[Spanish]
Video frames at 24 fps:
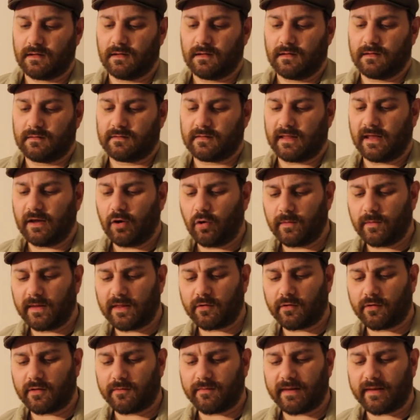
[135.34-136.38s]
Tengo miedo de
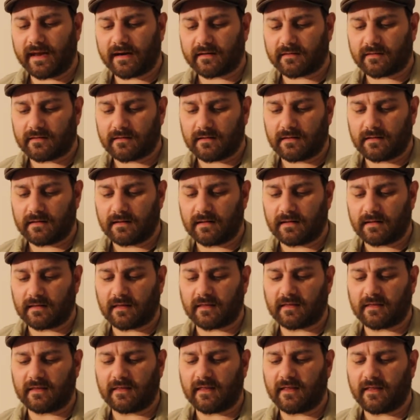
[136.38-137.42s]
verte,
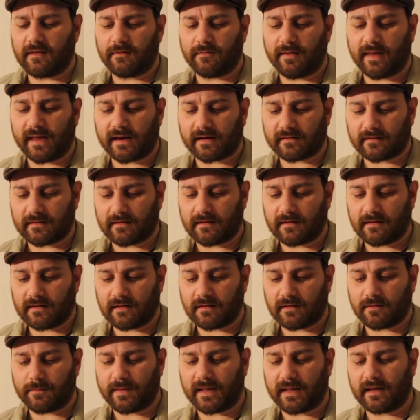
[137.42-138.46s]
necesidad de verte,
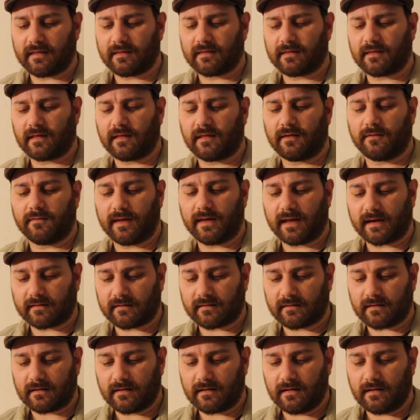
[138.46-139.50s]
esperanza de verte,
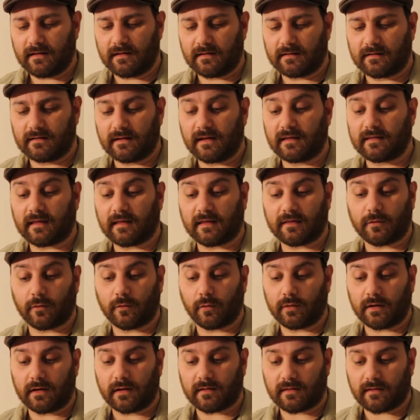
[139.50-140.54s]

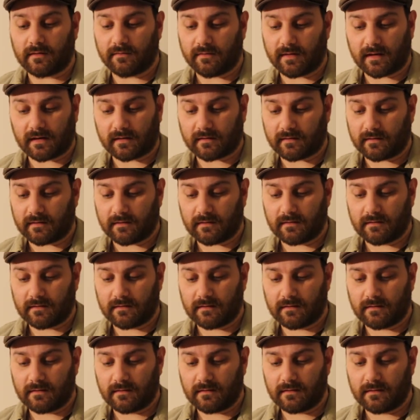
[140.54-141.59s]
desazones de verte.
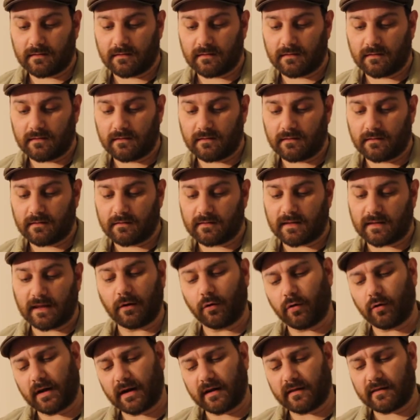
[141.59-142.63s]
Tengo
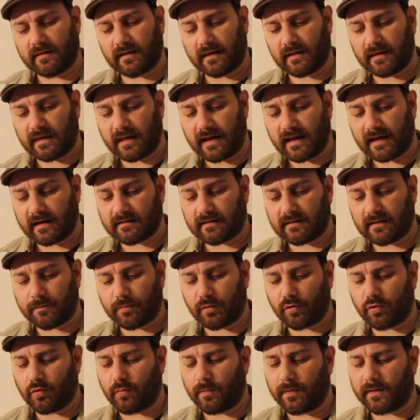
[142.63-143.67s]
ganas de hallarte,
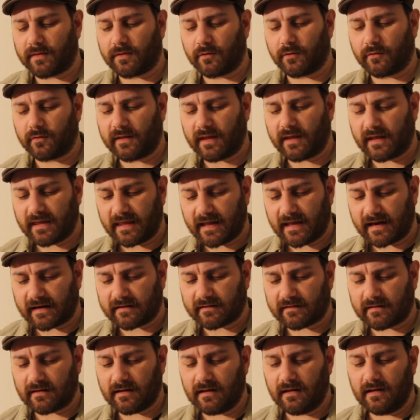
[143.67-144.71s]
preocupación de
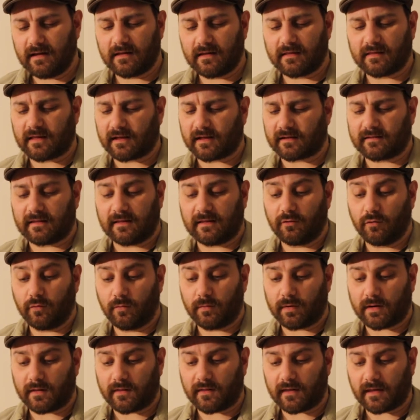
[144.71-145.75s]
hallarte, certidumbre
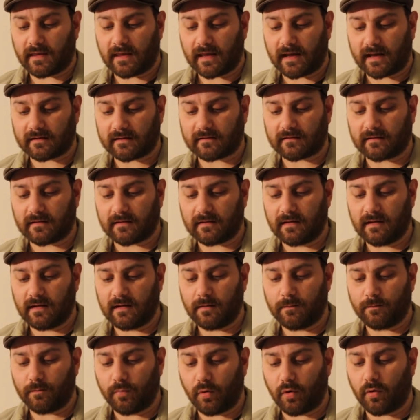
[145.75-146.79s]
de hallarte,
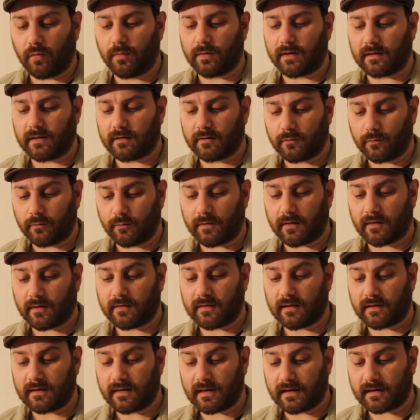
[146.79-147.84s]
pobres dudas de
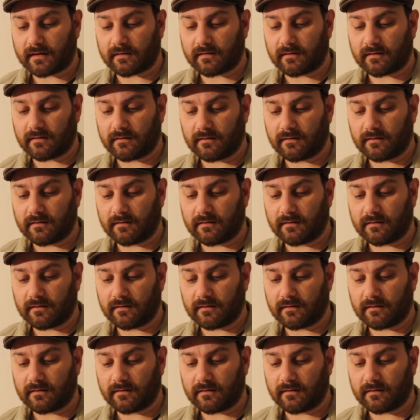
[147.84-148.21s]
hallarte.